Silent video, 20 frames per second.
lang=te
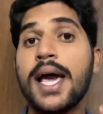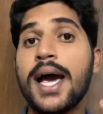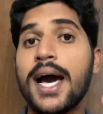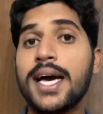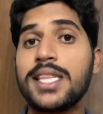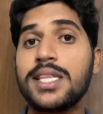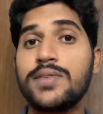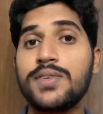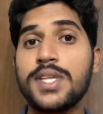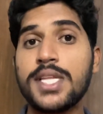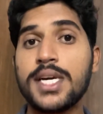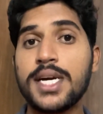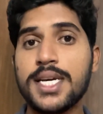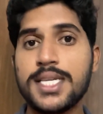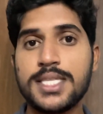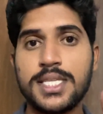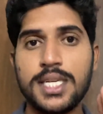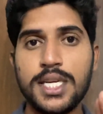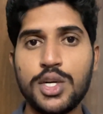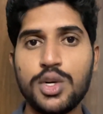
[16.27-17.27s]
అదేవిధంగా
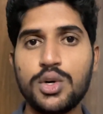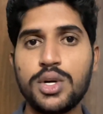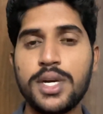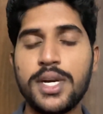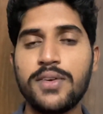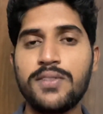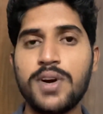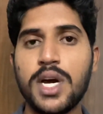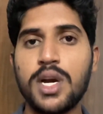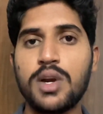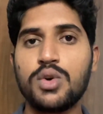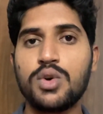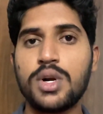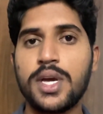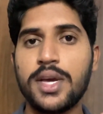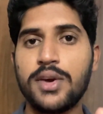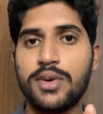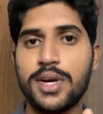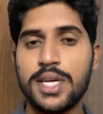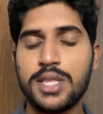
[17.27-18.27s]
సి ట్వంటీ వాళ్ళు కూడా
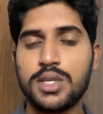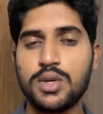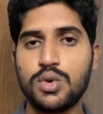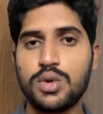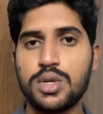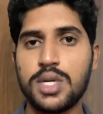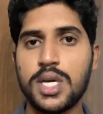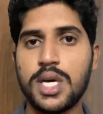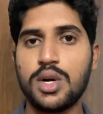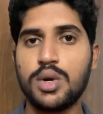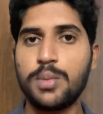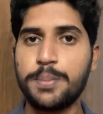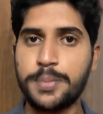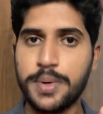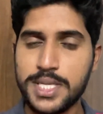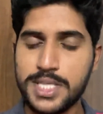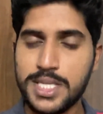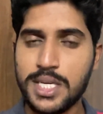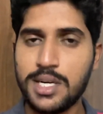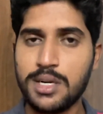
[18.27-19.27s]
ఎవరైతే ఉంటారో
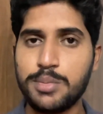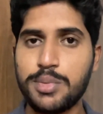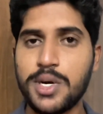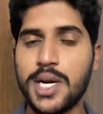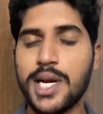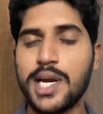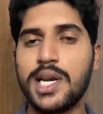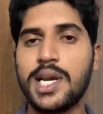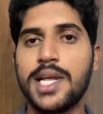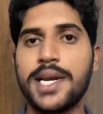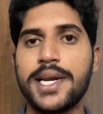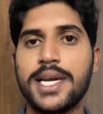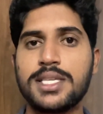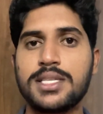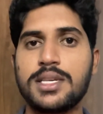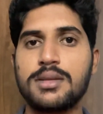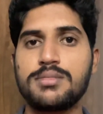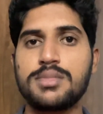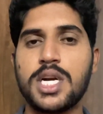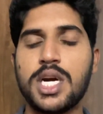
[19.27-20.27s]
ప్రజెంట్ ఇప్పుడు రెగ్యులర్
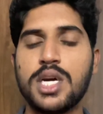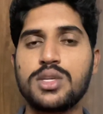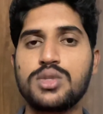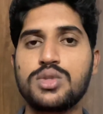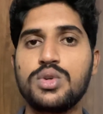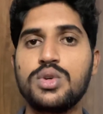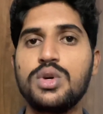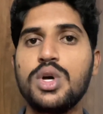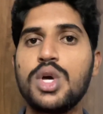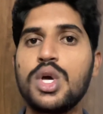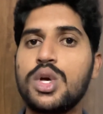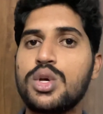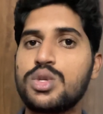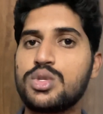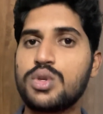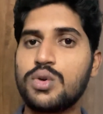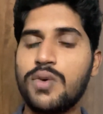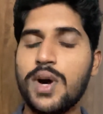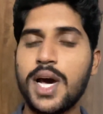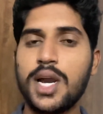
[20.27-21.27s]
ఎగ్జామ్స్ రాస్తూ
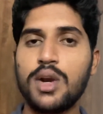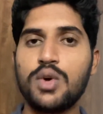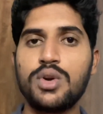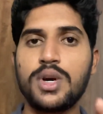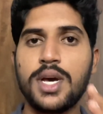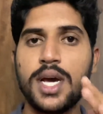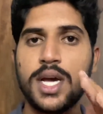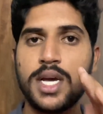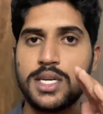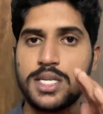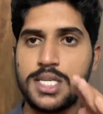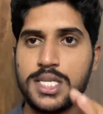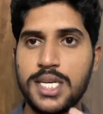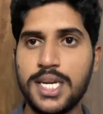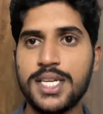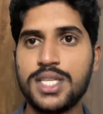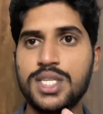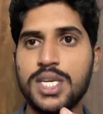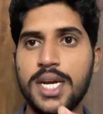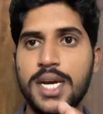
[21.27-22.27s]
సో వాళ్ళు కూడా
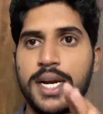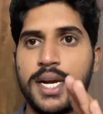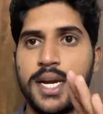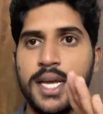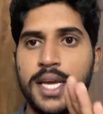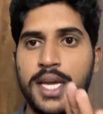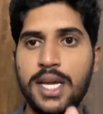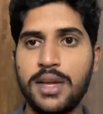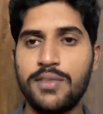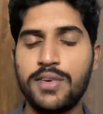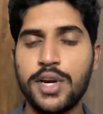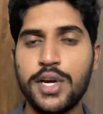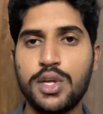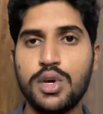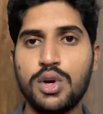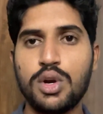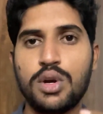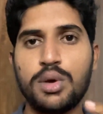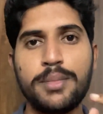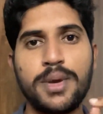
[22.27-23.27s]
స్టే చేయండి ఈ
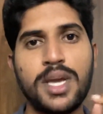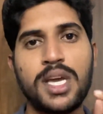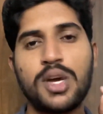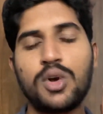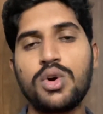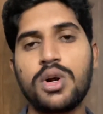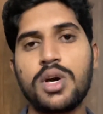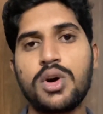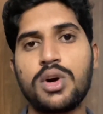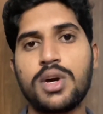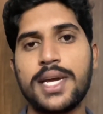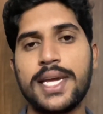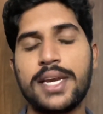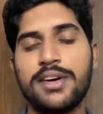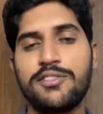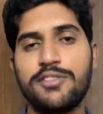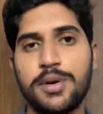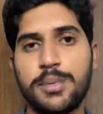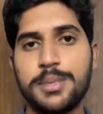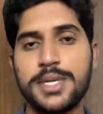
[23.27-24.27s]
వీడియోలో మీకు కూడా ఒక
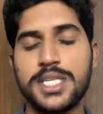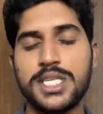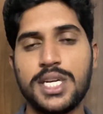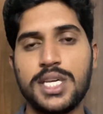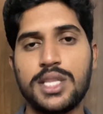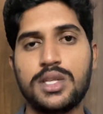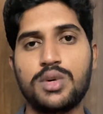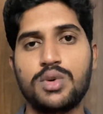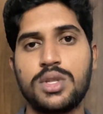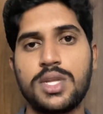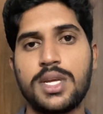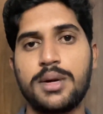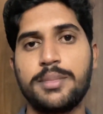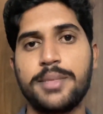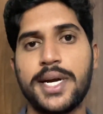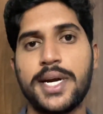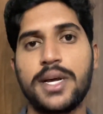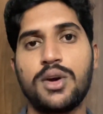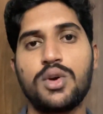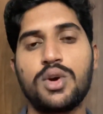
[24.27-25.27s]
ఇన్ఫర్మేషన్ అయితే
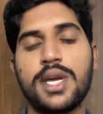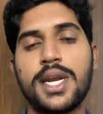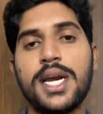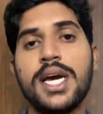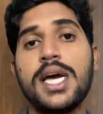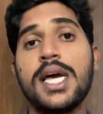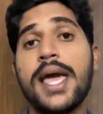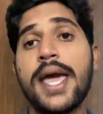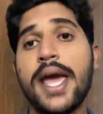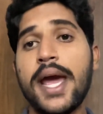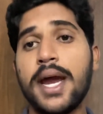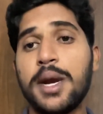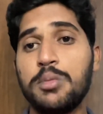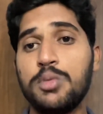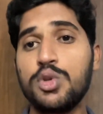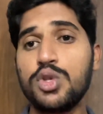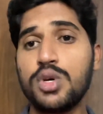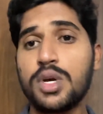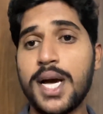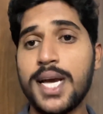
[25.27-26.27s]
ఉందన్నమాట ఓకేనా అండ్
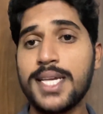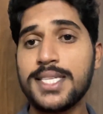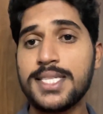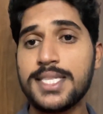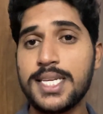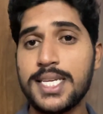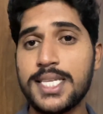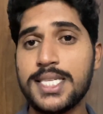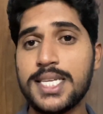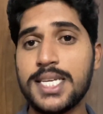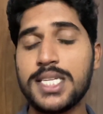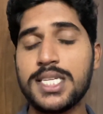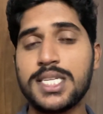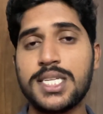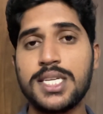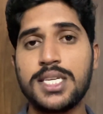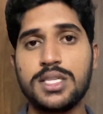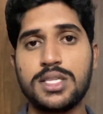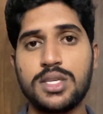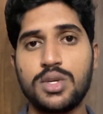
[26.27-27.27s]
ముందుగా సి
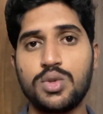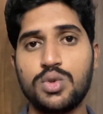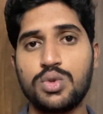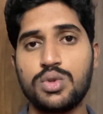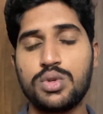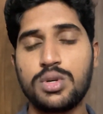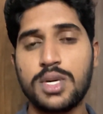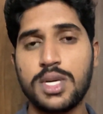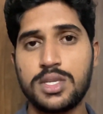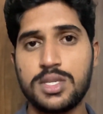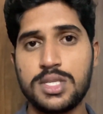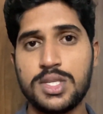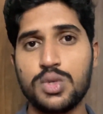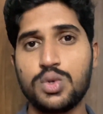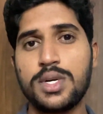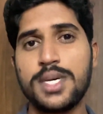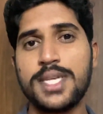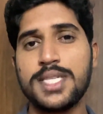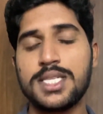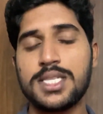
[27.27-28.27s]
సిక్స్టీన్ చదువుతున్న
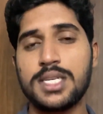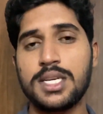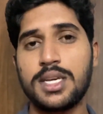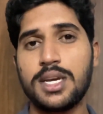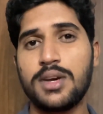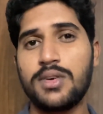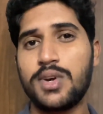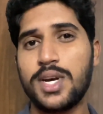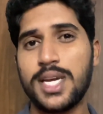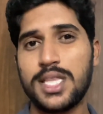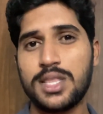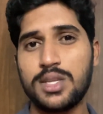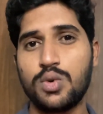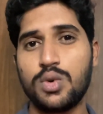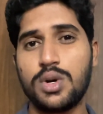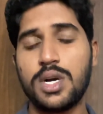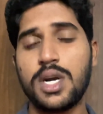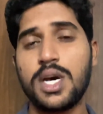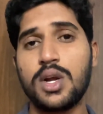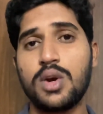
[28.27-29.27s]
స్టూడెంట్స్ ఎవరైతే
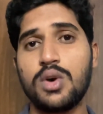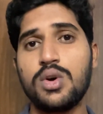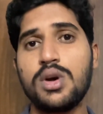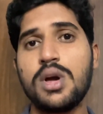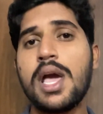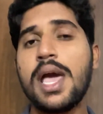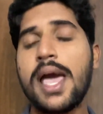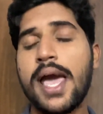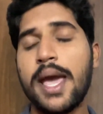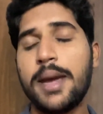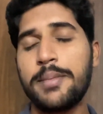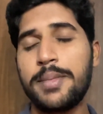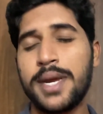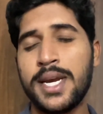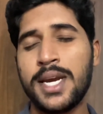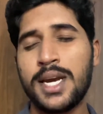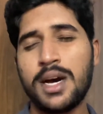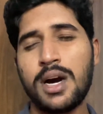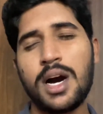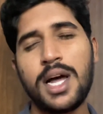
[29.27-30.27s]
ఉన్నారో ఐ
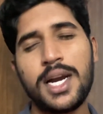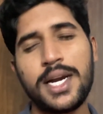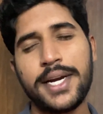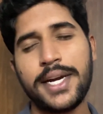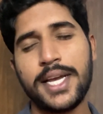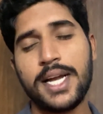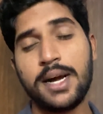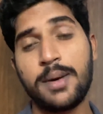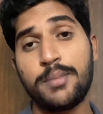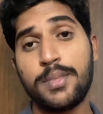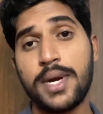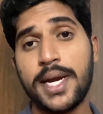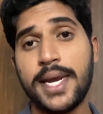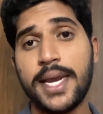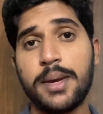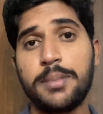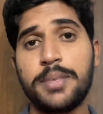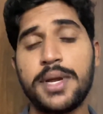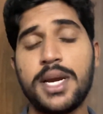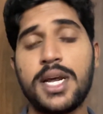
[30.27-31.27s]
మీన్ ఆల్రెడీ కంప్లీట్
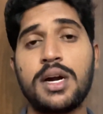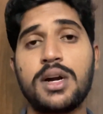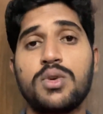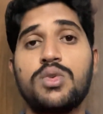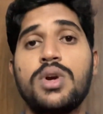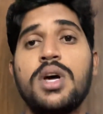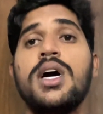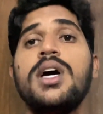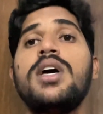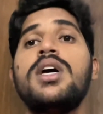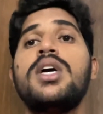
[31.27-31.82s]
అయిపోయినా కూడా